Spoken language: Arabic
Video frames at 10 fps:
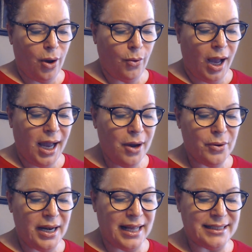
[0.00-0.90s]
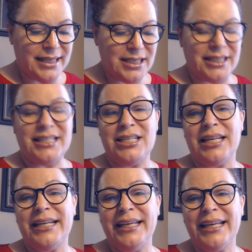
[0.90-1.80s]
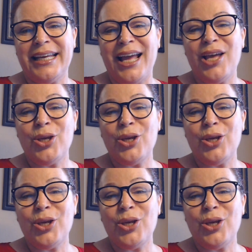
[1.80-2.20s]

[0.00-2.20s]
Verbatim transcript: وحاول أن تجد شريك